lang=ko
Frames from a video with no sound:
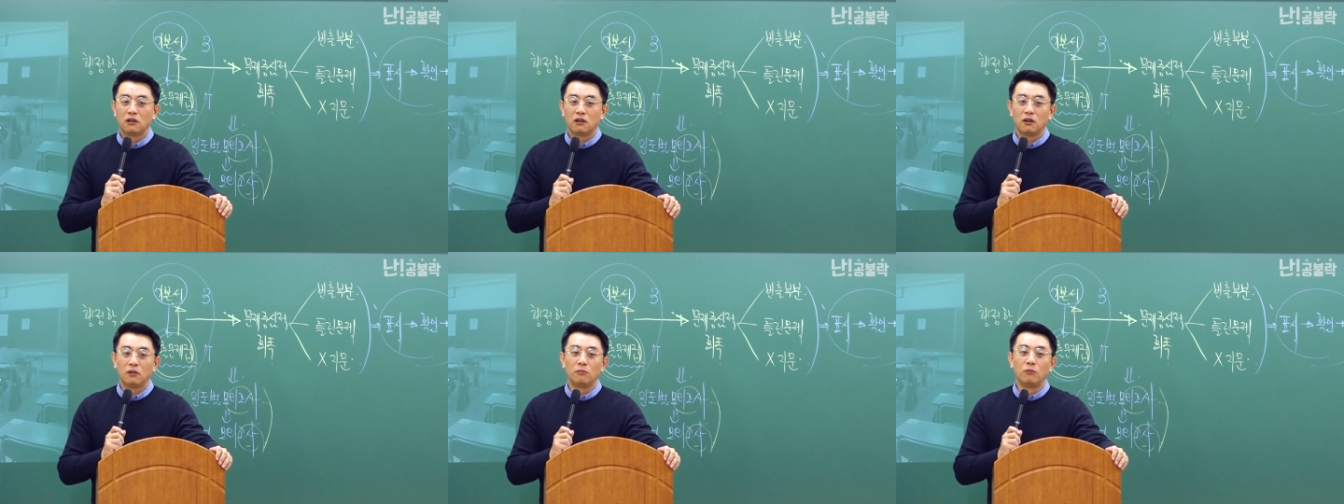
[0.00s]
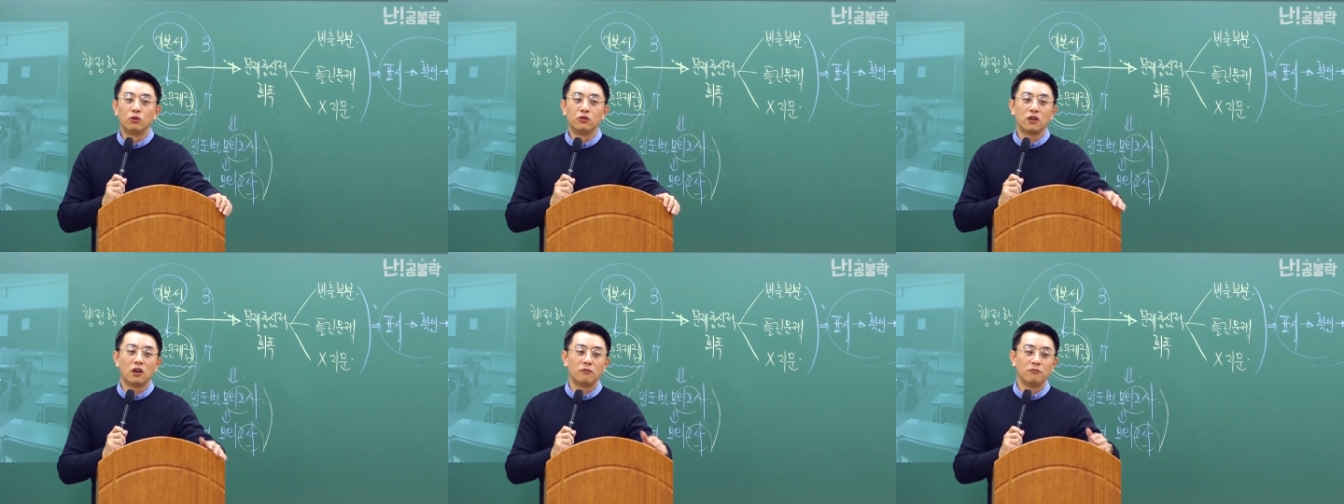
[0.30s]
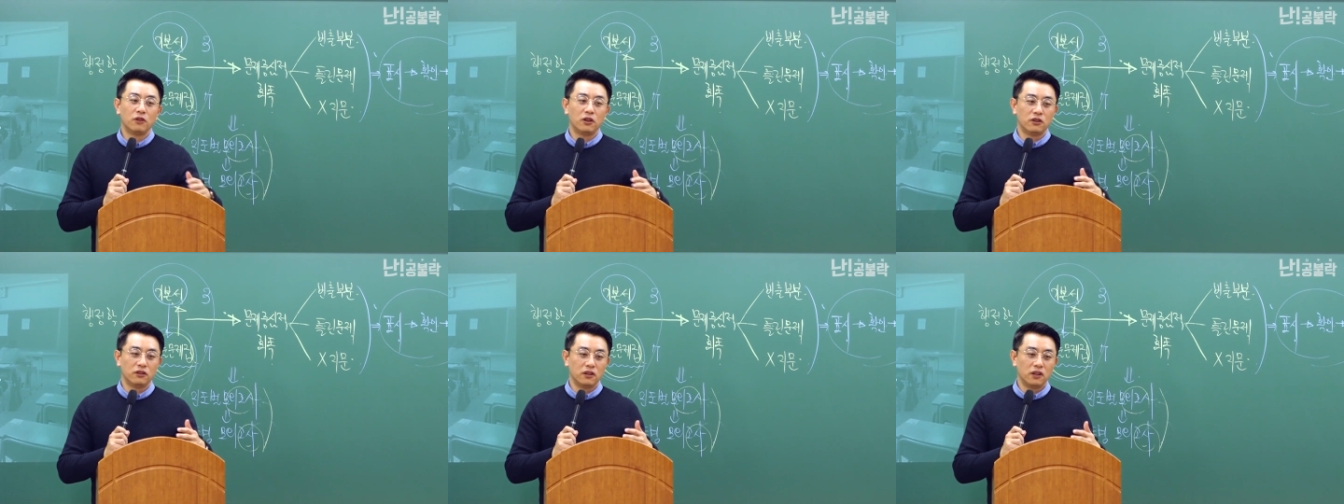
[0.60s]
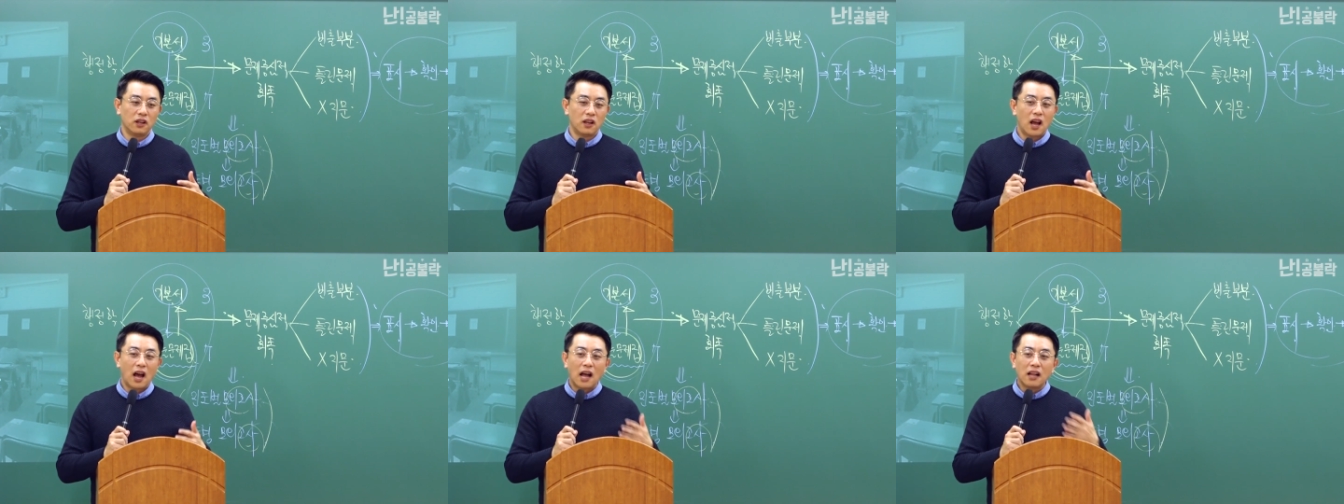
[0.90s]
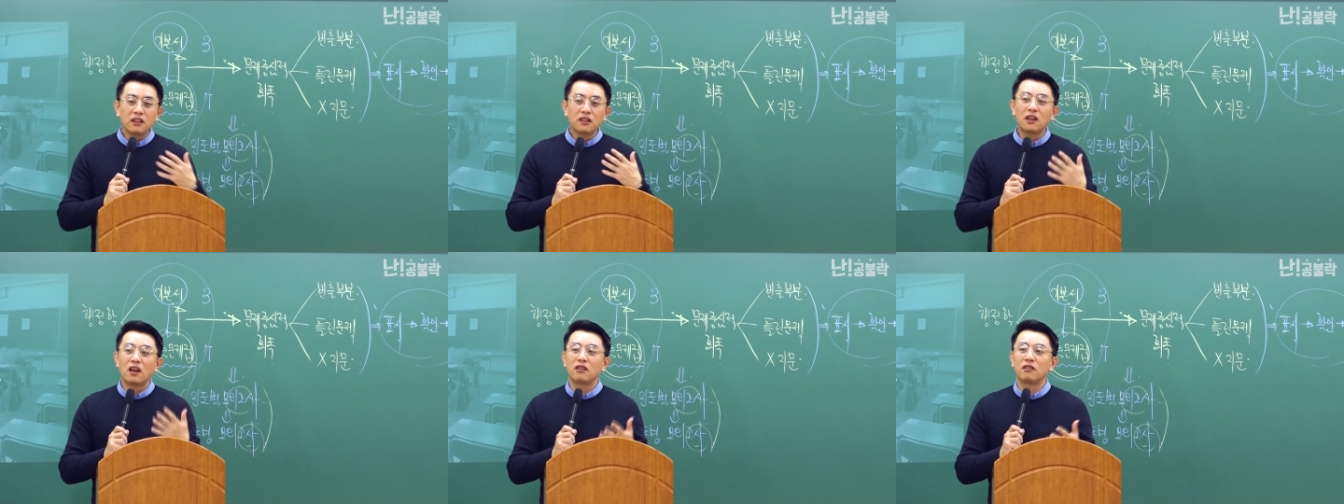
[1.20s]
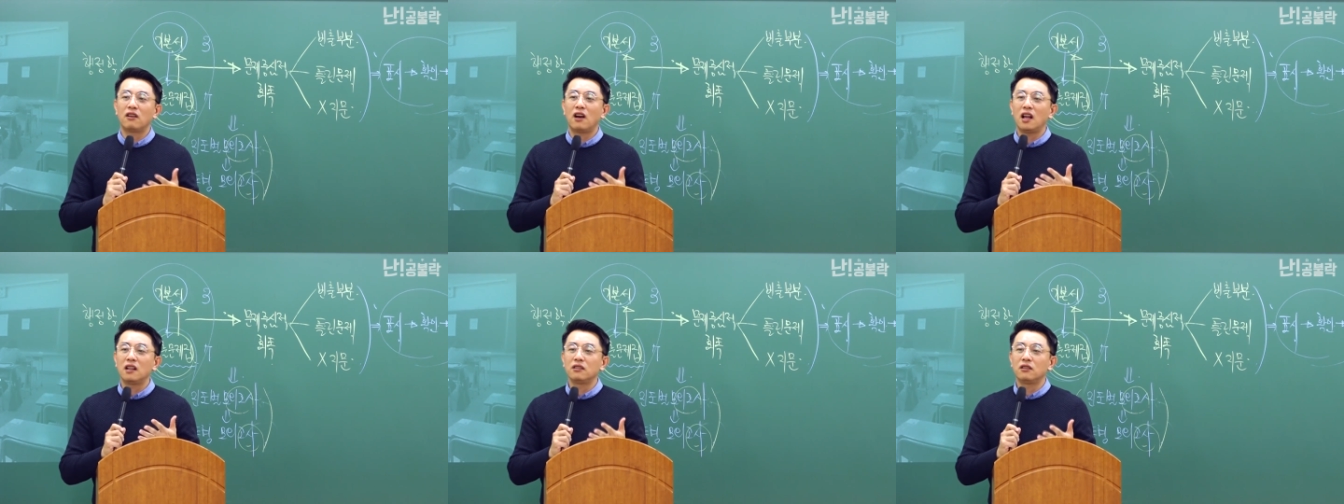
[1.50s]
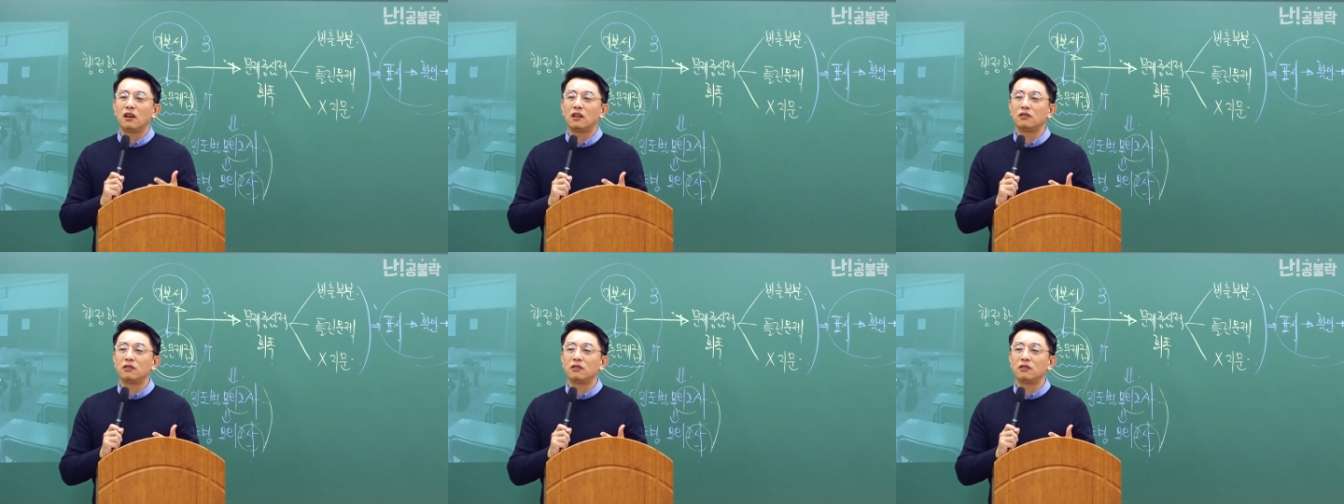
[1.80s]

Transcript: 그건 뭐냐면 한 단어 한